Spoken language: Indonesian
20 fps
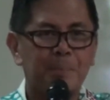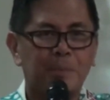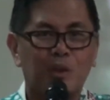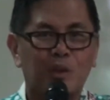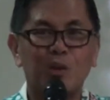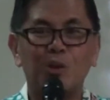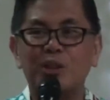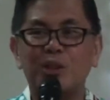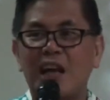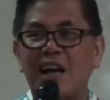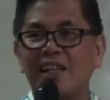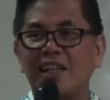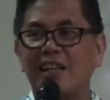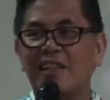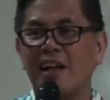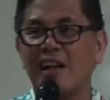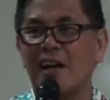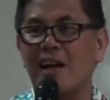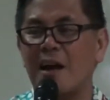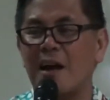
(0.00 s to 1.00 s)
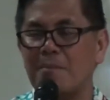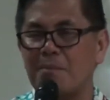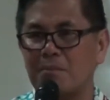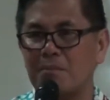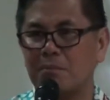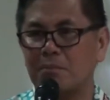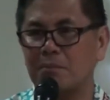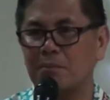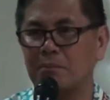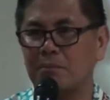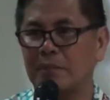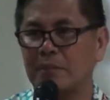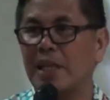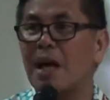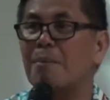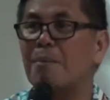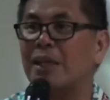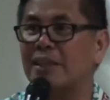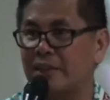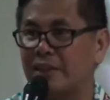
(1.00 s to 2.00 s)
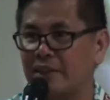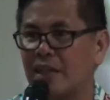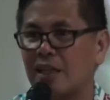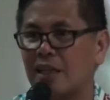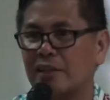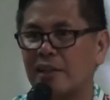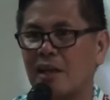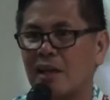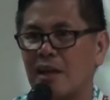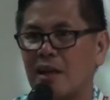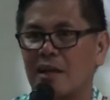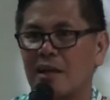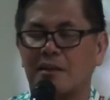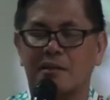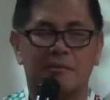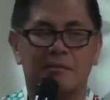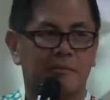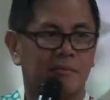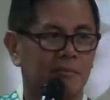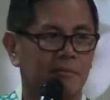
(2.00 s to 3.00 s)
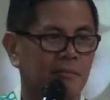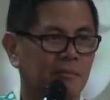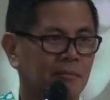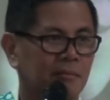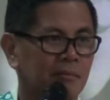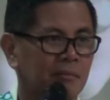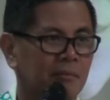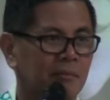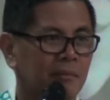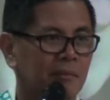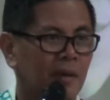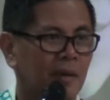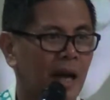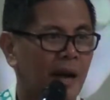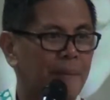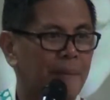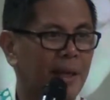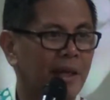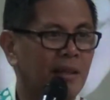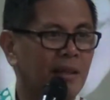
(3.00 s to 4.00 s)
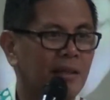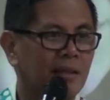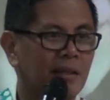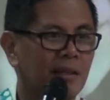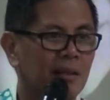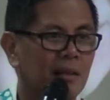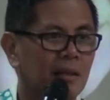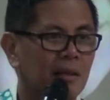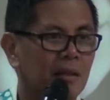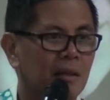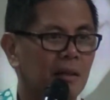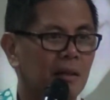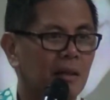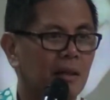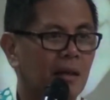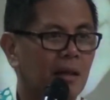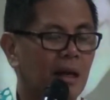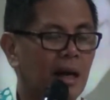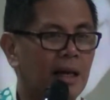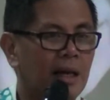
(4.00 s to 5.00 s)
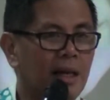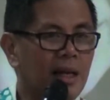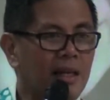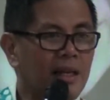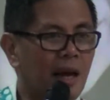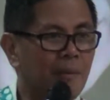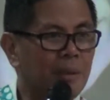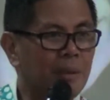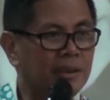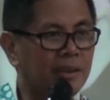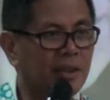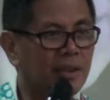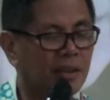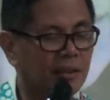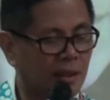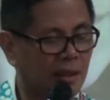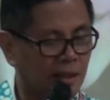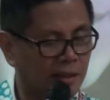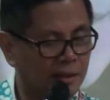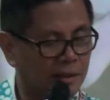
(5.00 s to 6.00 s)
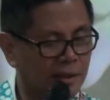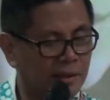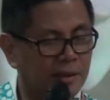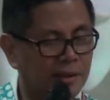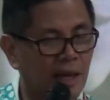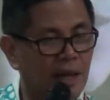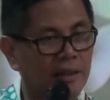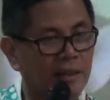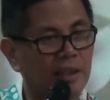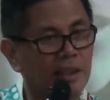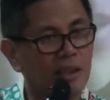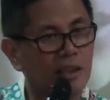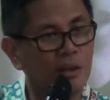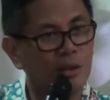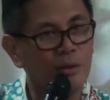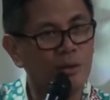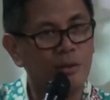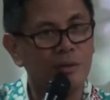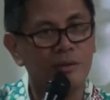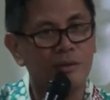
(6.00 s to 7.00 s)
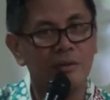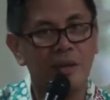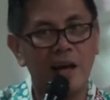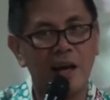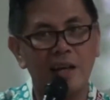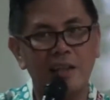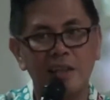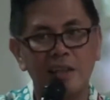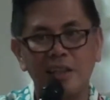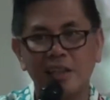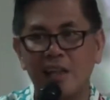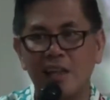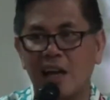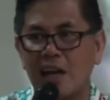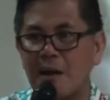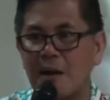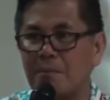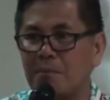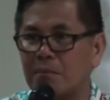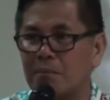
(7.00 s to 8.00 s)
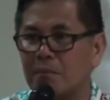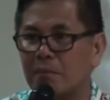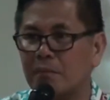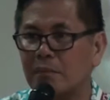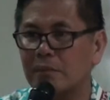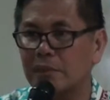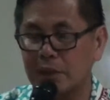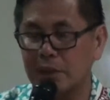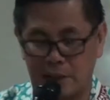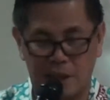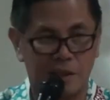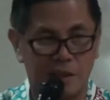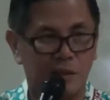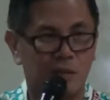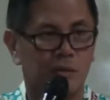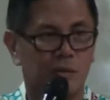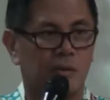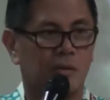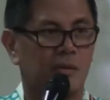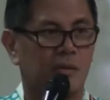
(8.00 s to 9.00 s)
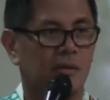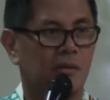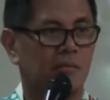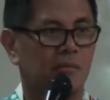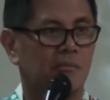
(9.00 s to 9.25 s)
terus ada dalam damai sejahtera. Amin. Karena damai sejahtera yang sejati itu ada di dalam Yesus.